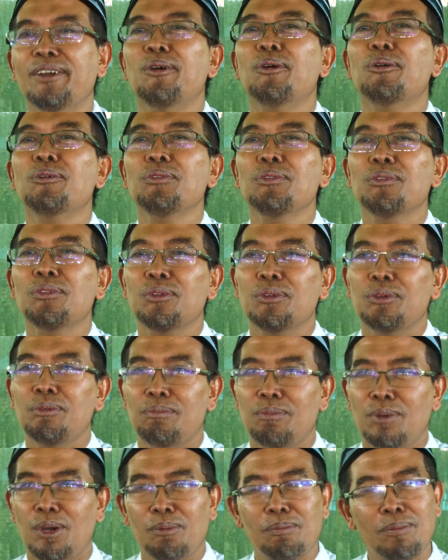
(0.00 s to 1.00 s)
untuk
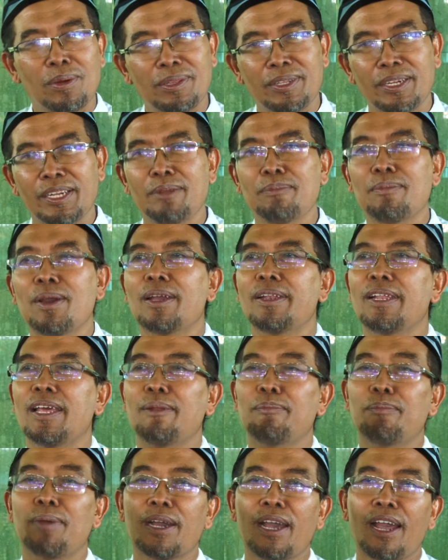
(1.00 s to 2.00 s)
mau menerima
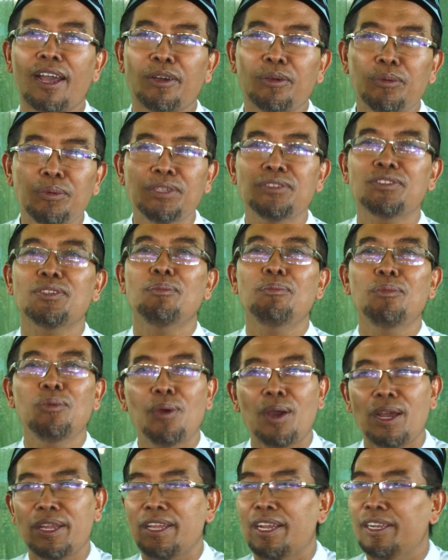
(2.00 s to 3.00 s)
dan mengakui
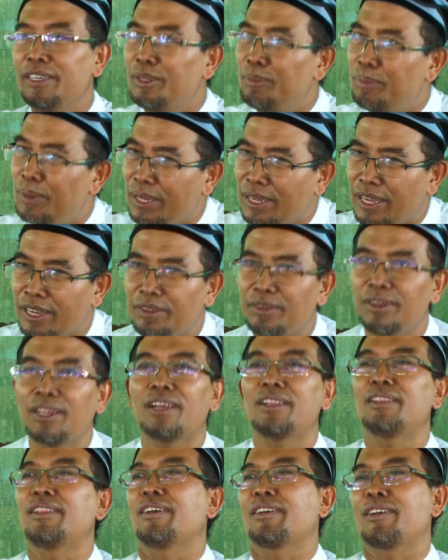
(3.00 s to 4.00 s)
semua yang diberikan oleh
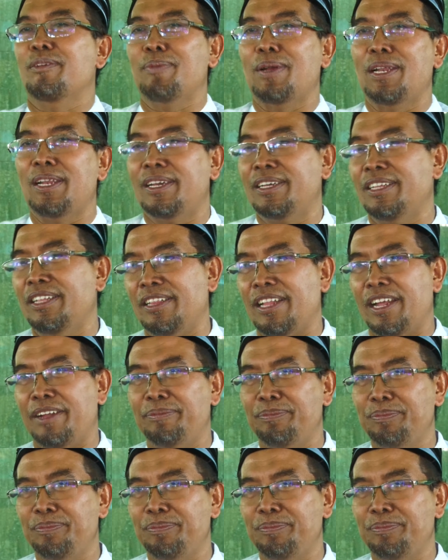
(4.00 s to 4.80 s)
Allah kepada kita.